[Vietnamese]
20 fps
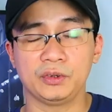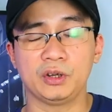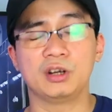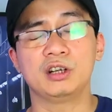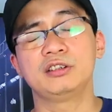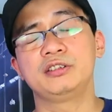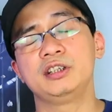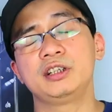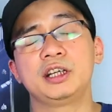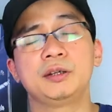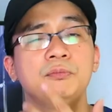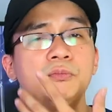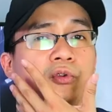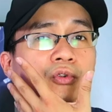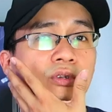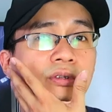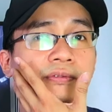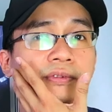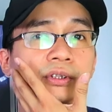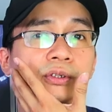đó là những cái
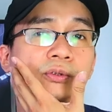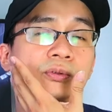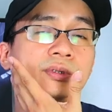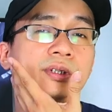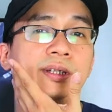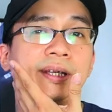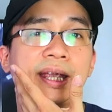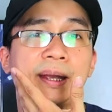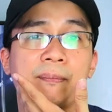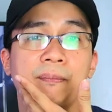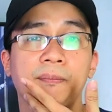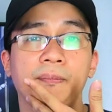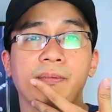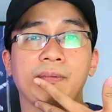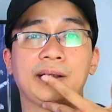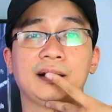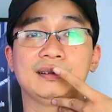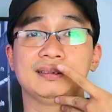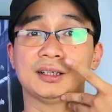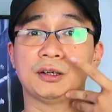mùi ví dụ như
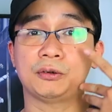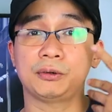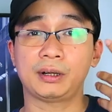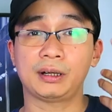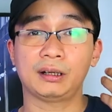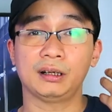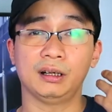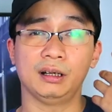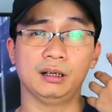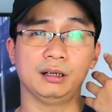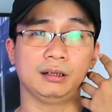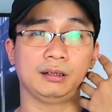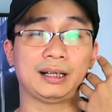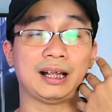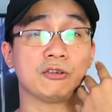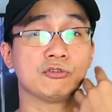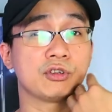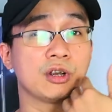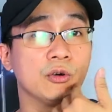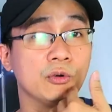kem rau
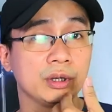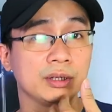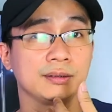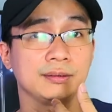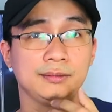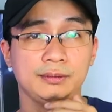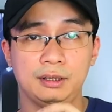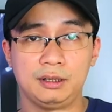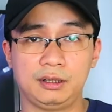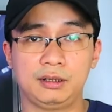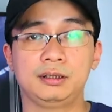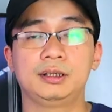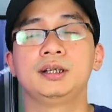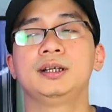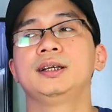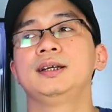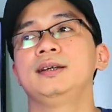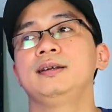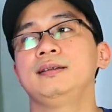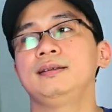uh, cạo râu ấy đó
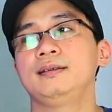